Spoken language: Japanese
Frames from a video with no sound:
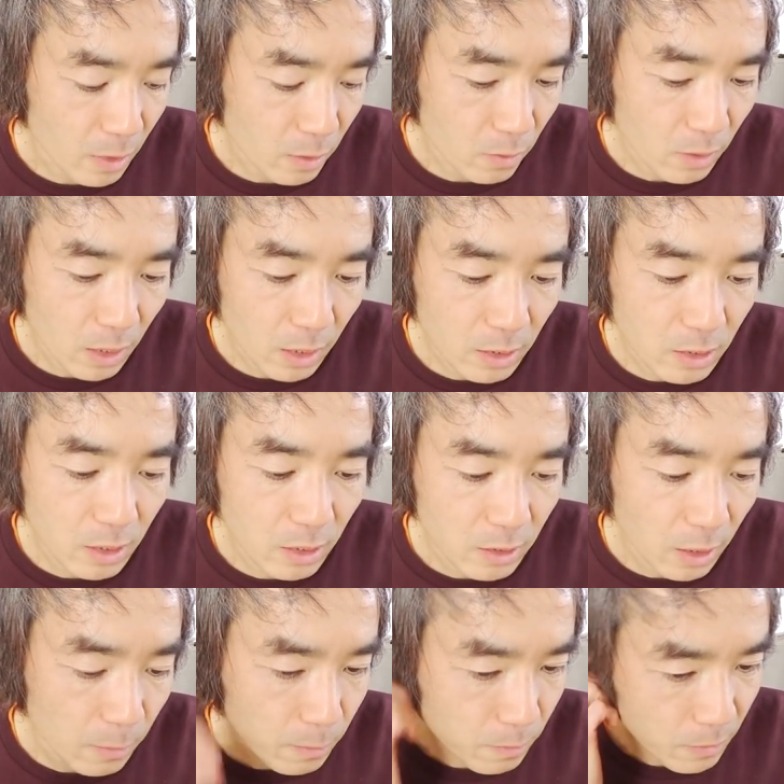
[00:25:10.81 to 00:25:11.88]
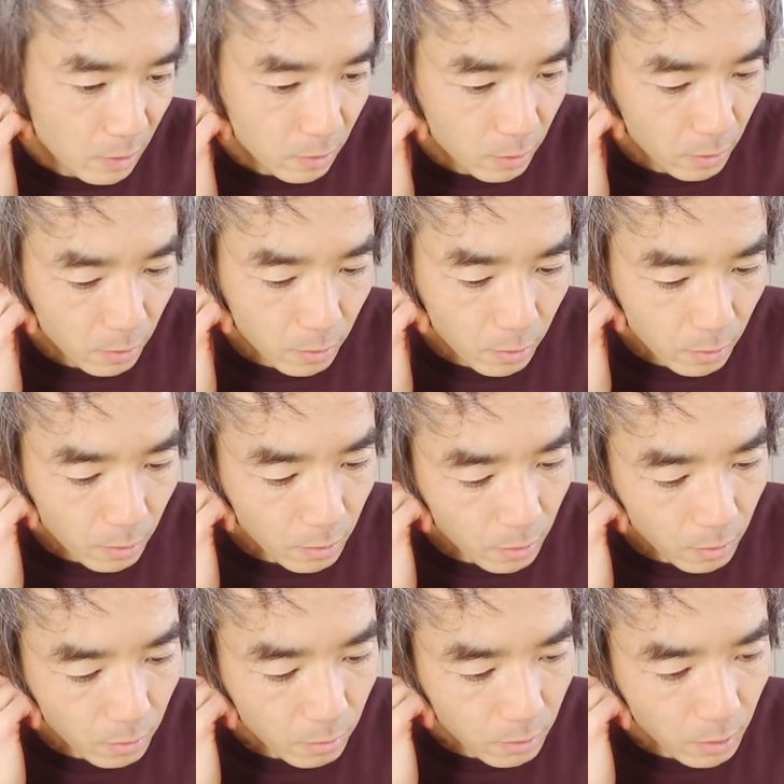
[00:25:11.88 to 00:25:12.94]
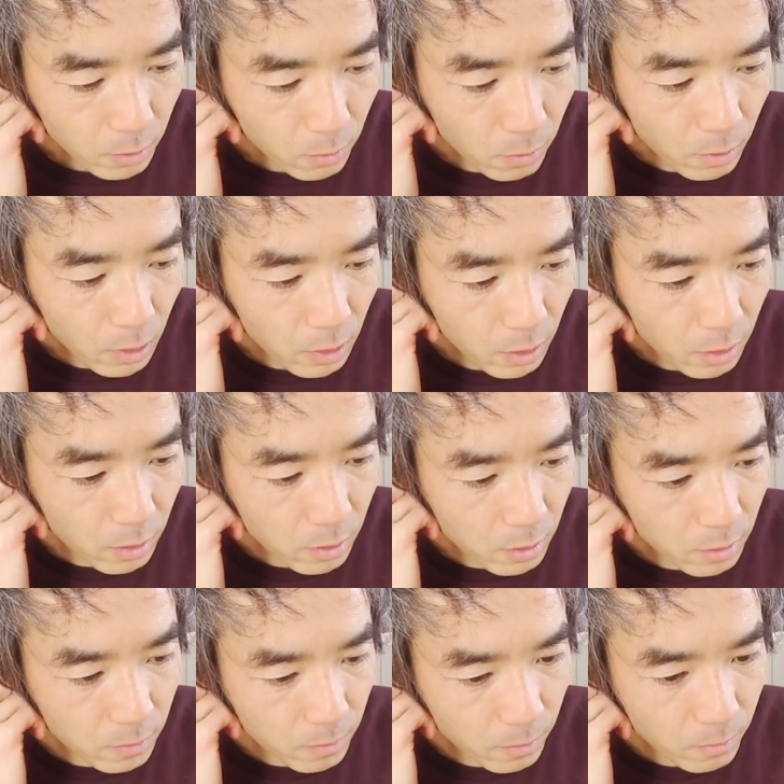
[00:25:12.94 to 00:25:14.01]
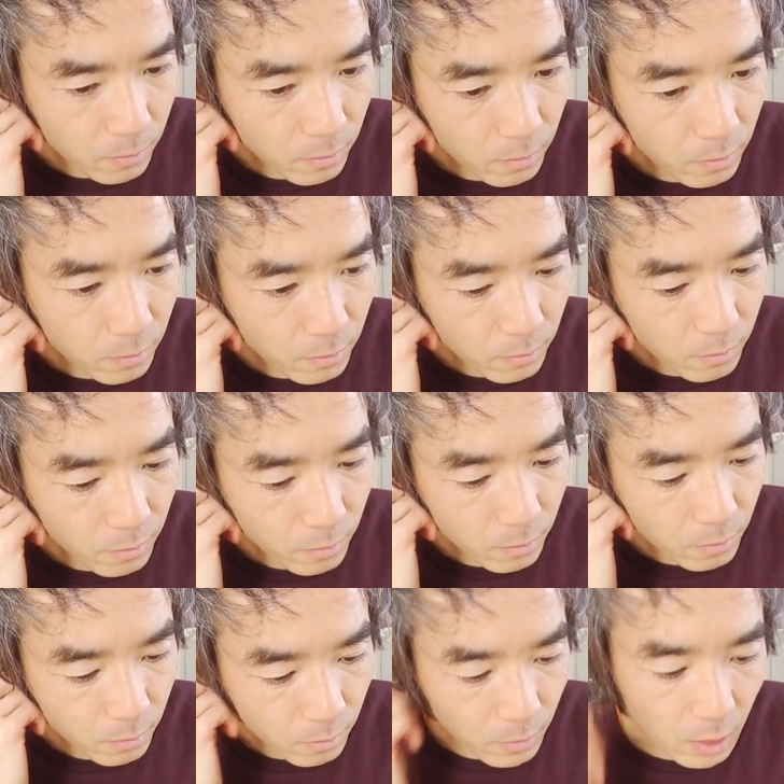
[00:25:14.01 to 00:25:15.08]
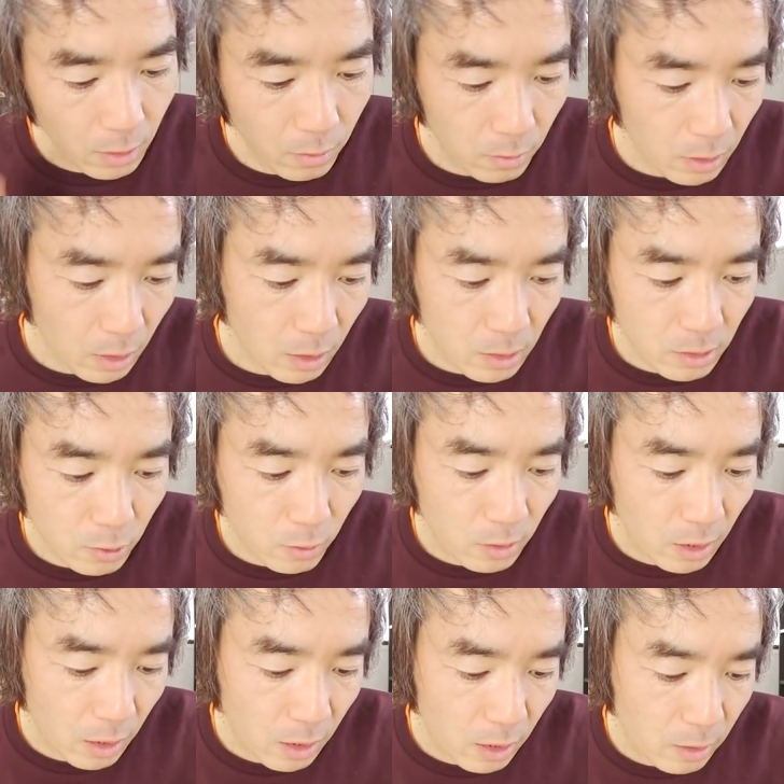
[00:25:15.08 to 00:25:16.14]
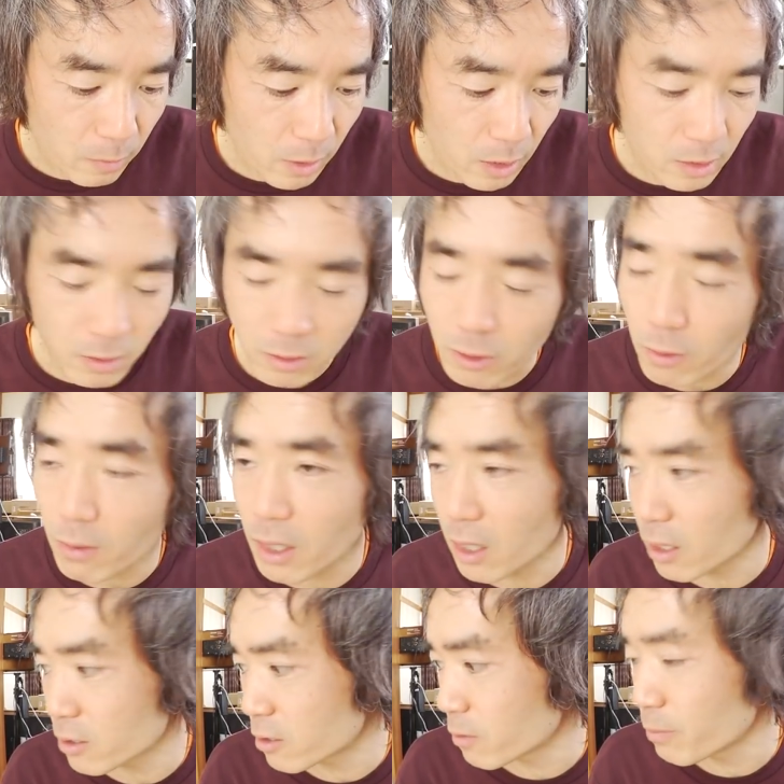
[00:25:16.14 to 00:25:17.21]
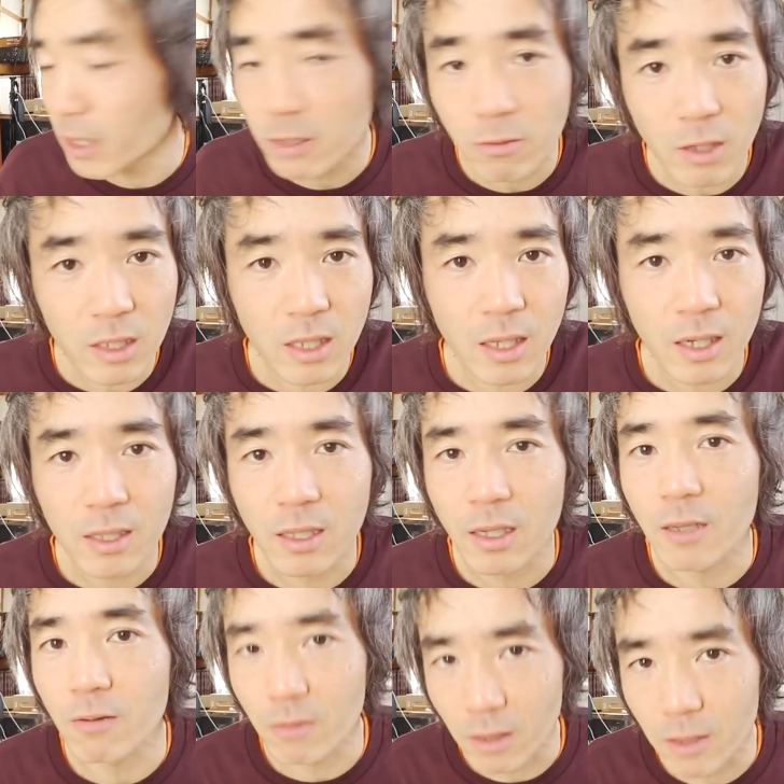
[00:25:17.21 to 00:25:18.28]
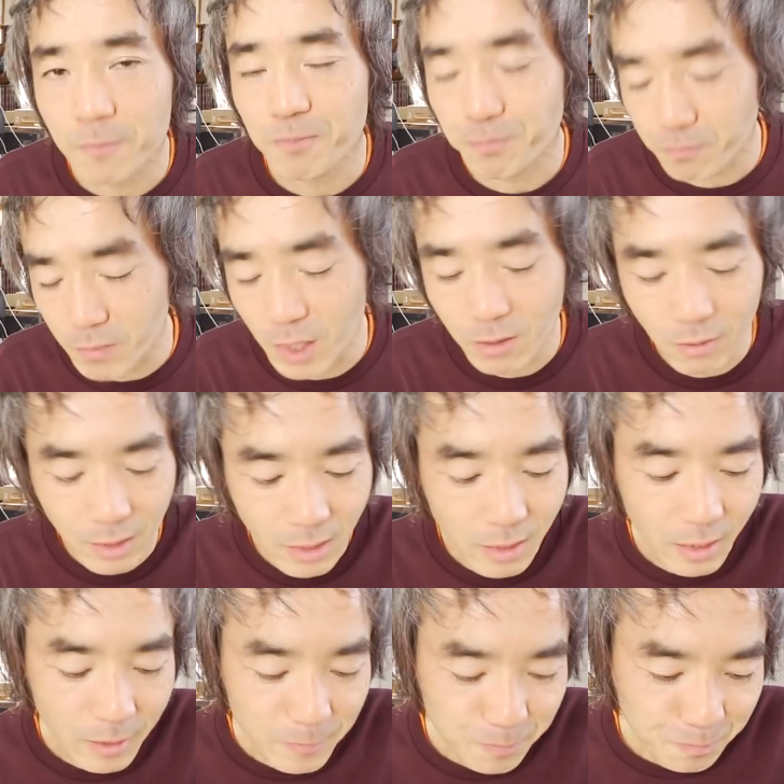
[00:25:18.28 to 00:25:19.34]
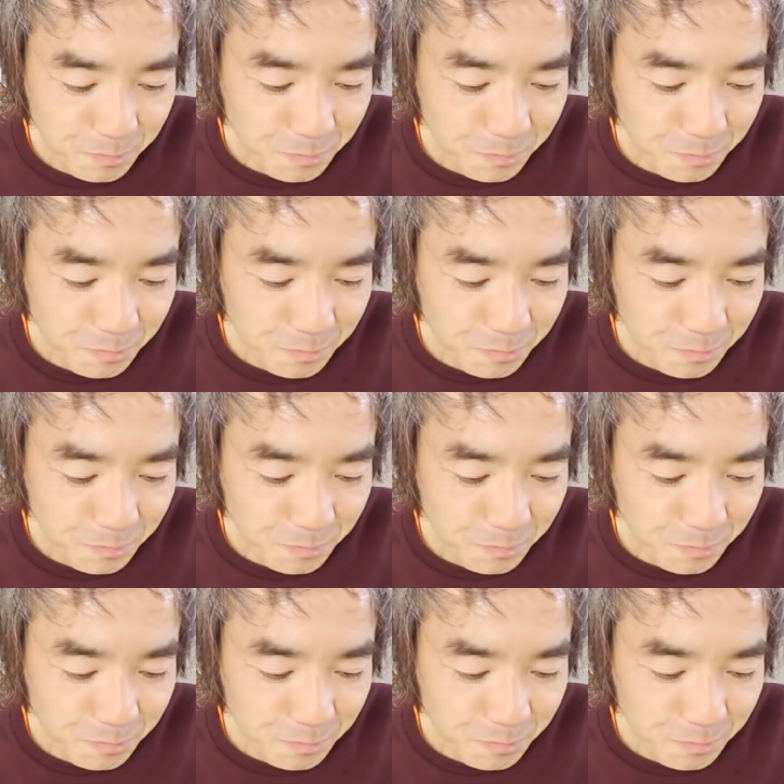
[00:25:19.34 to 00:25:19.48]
そんな感じでしたそんなとこかなうんまあこんな感じちょっと流れに任せる今日はちょっと瞑想やってなかったけどね瞑想やってない